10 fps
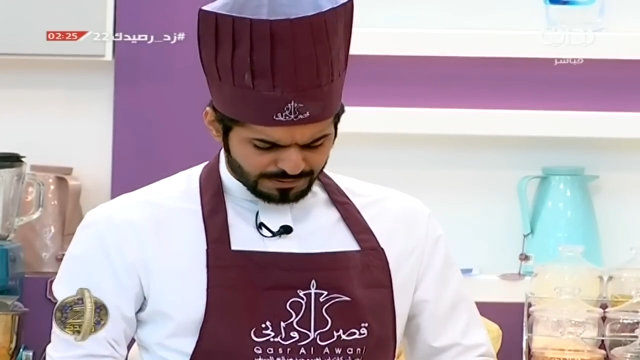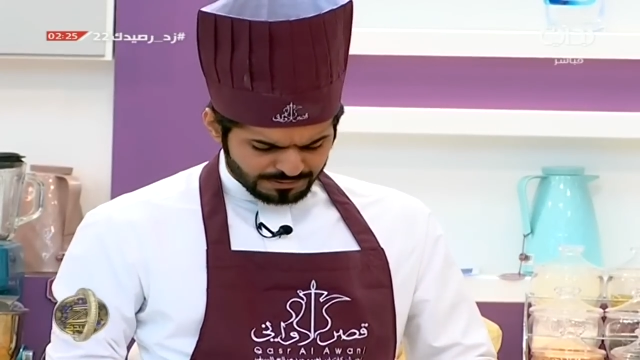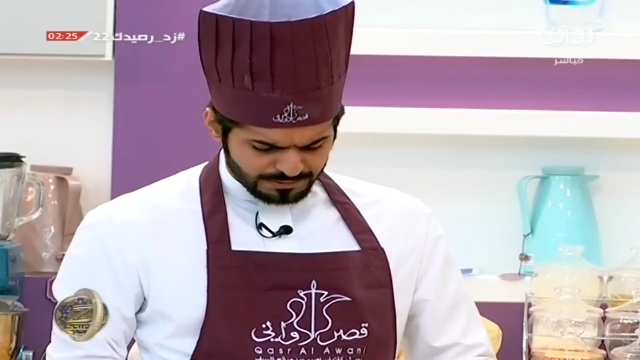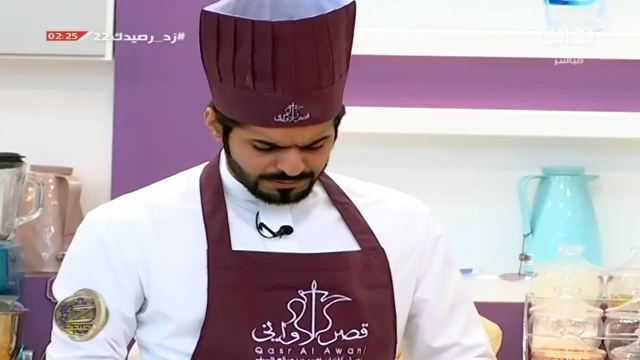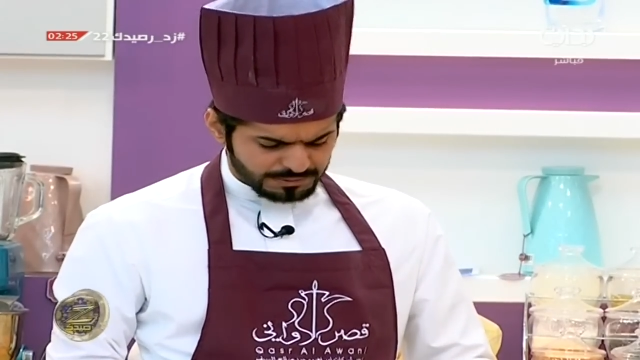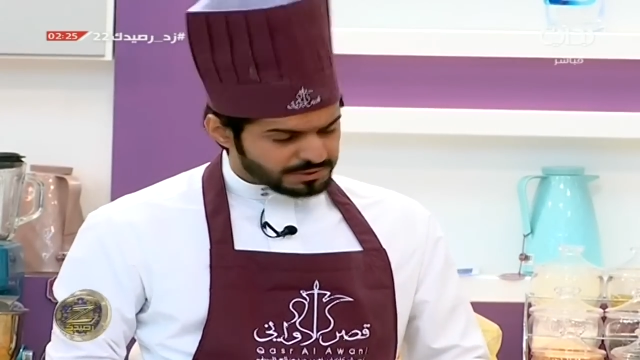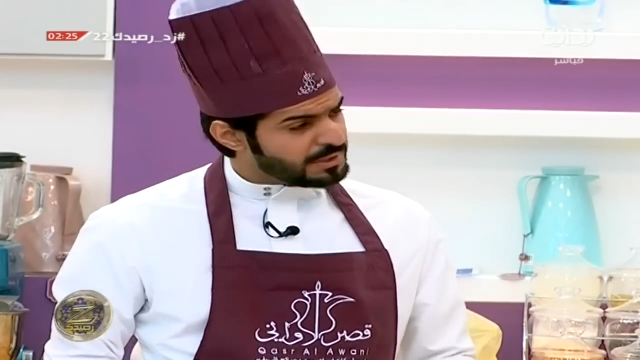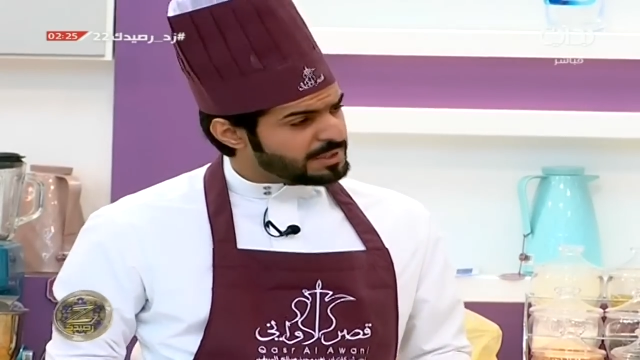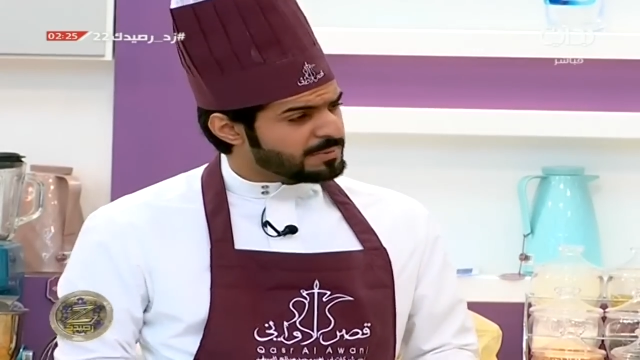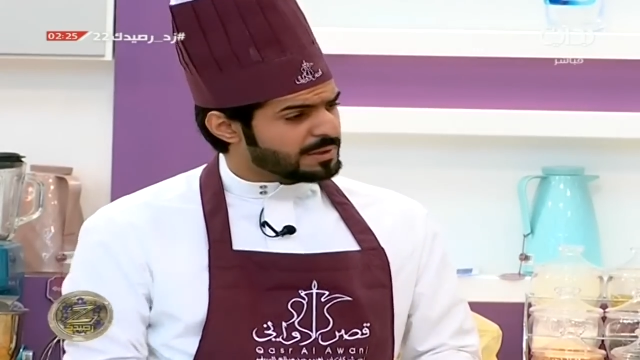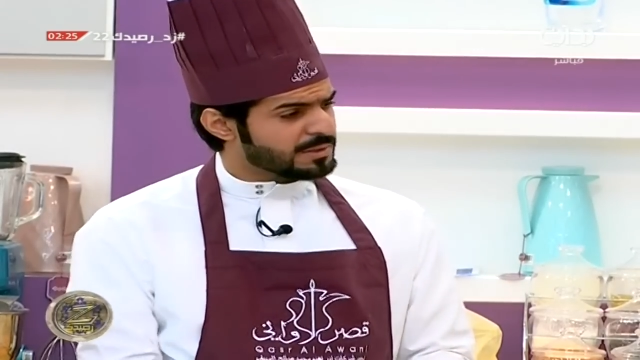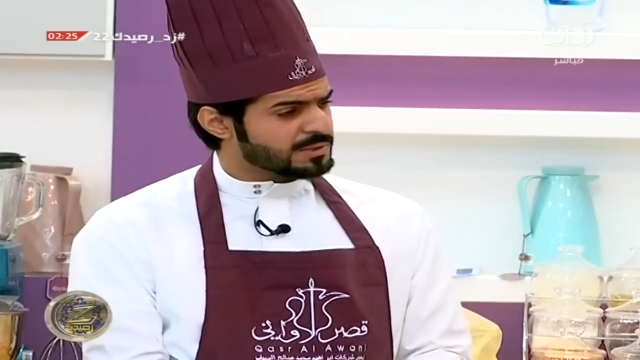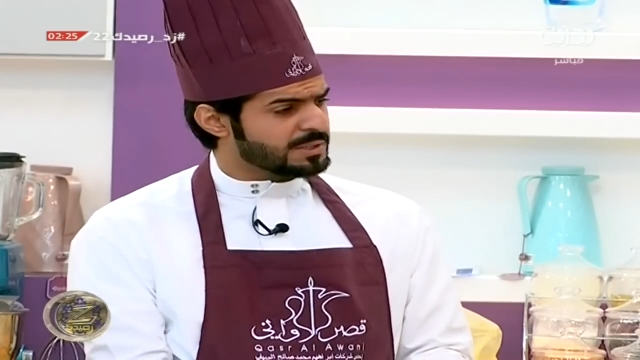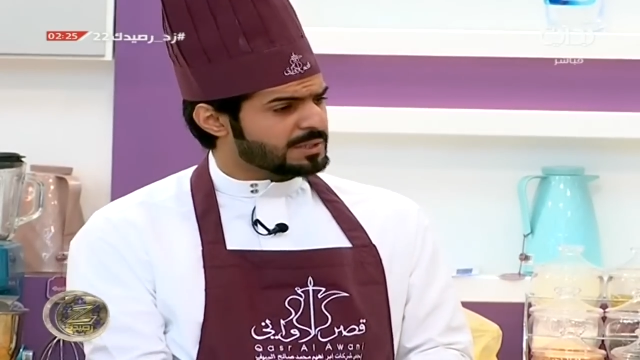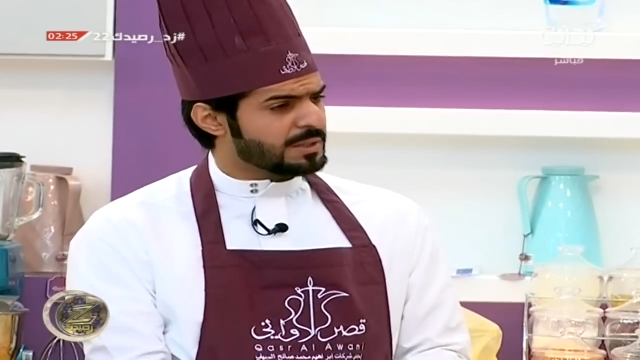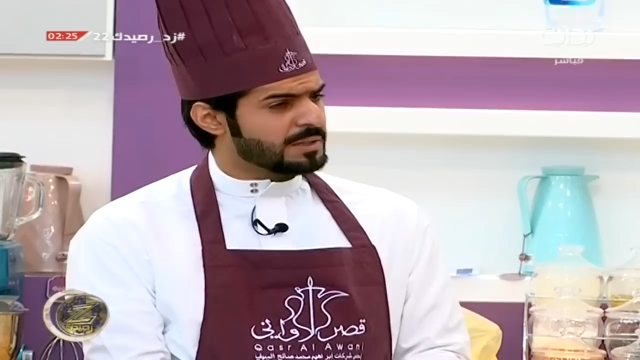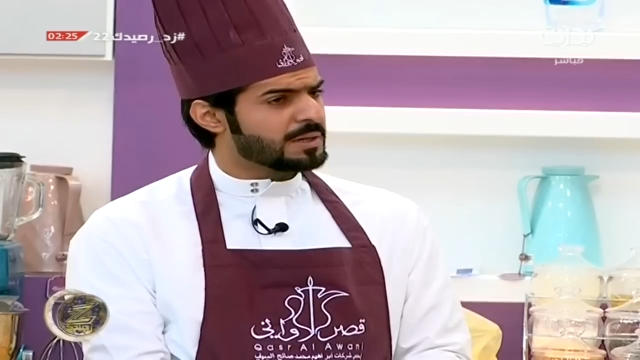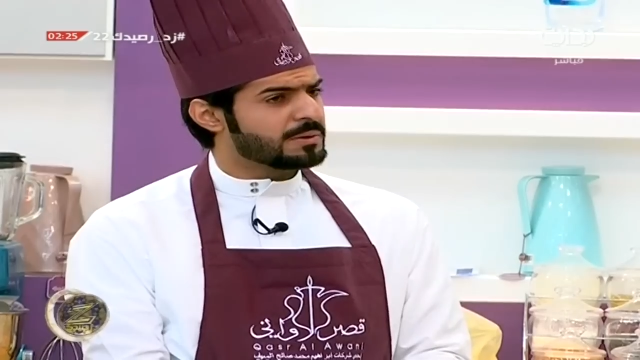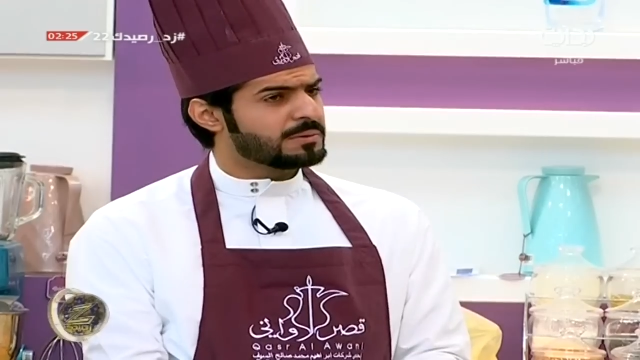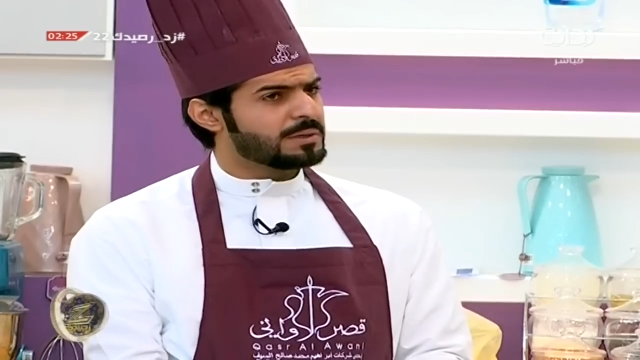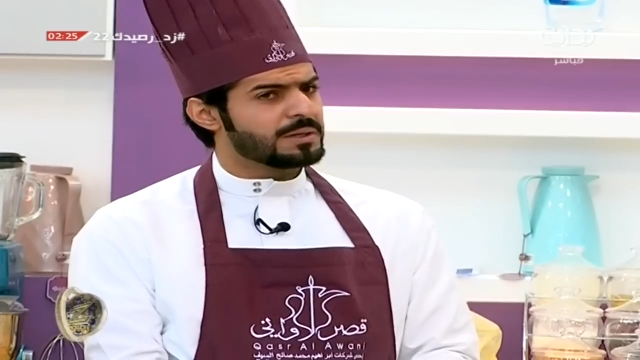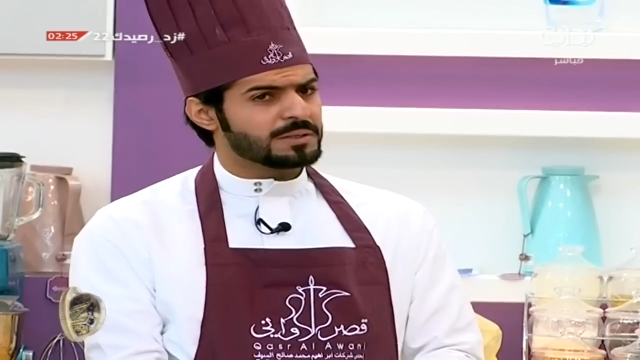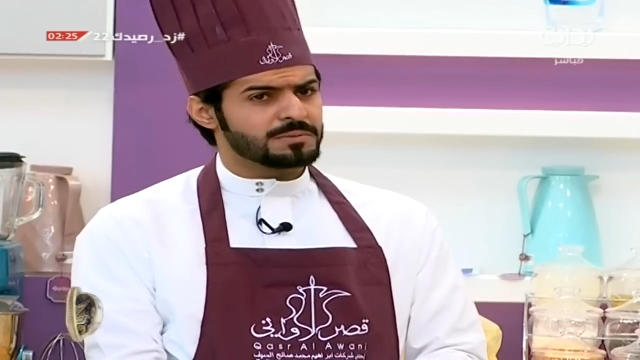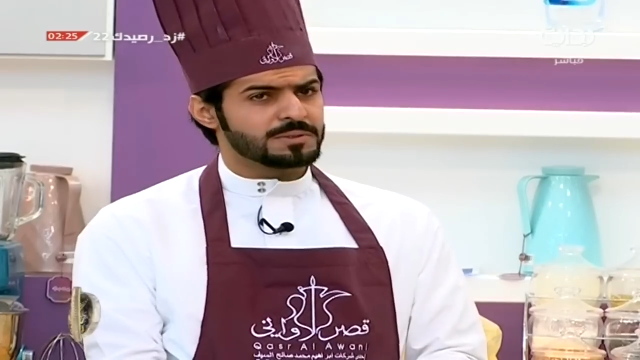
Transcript: اقول قديمه القصيده ذي اقول عزومنا